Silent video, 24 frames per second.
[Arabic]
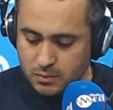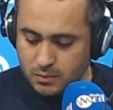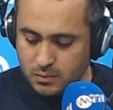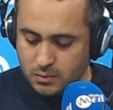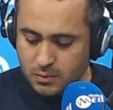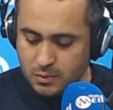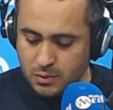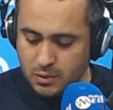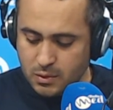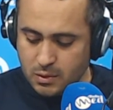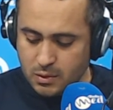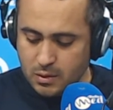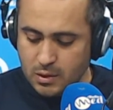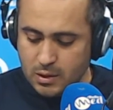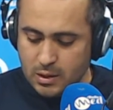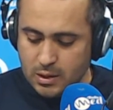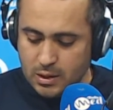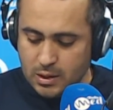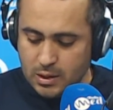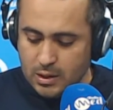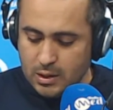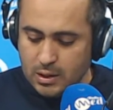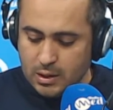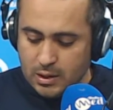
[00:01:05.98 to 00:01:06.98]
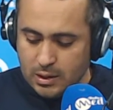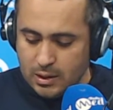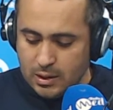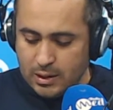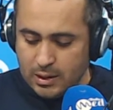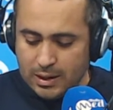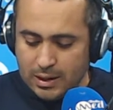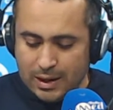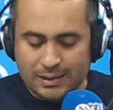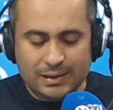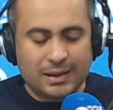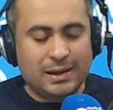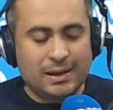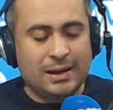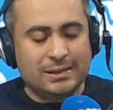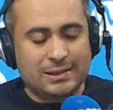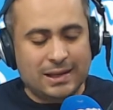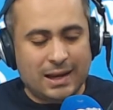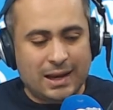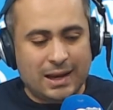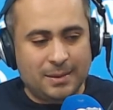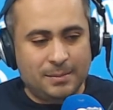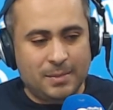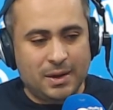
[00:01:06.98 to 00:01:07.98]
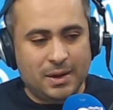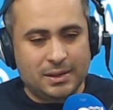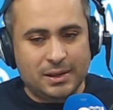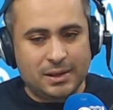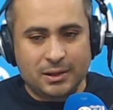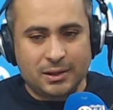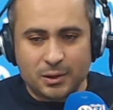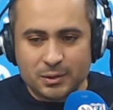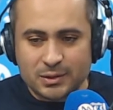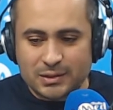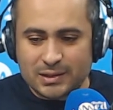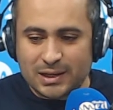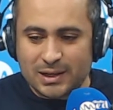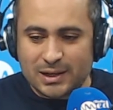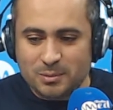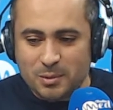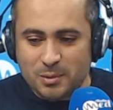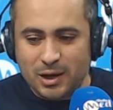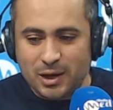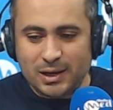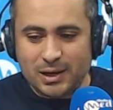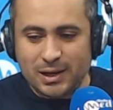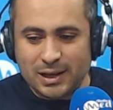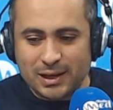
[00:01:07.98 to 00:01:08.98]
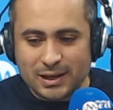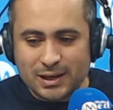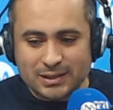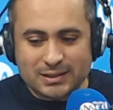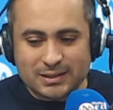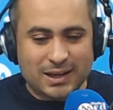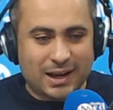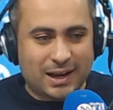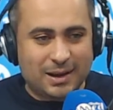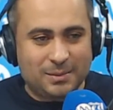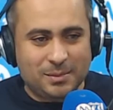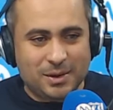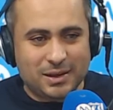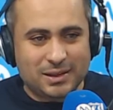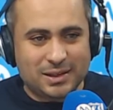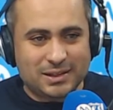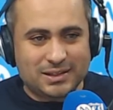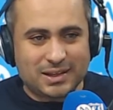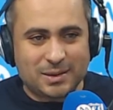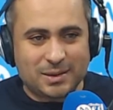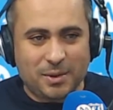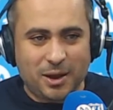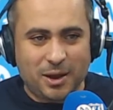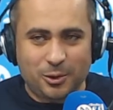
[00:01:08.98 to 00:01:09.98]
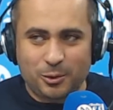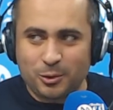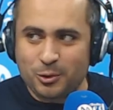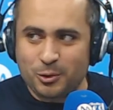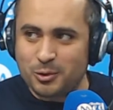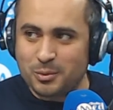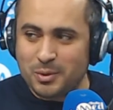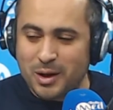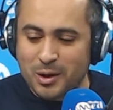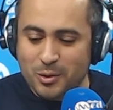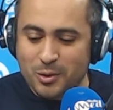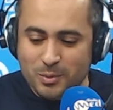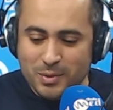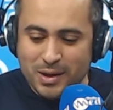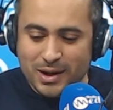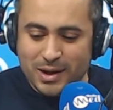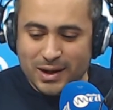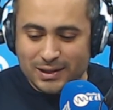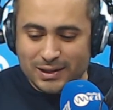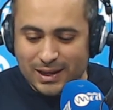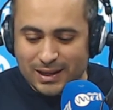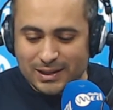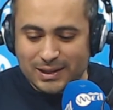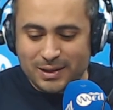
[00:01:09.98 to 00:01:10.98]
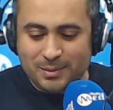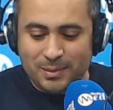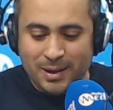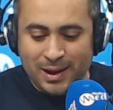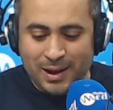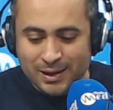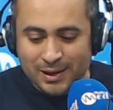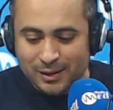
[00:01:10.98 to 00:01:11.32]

آه، عدينا سي حمادي تو نسلموا عليه سي حمادي صباح نور اول مره يتعدى معنا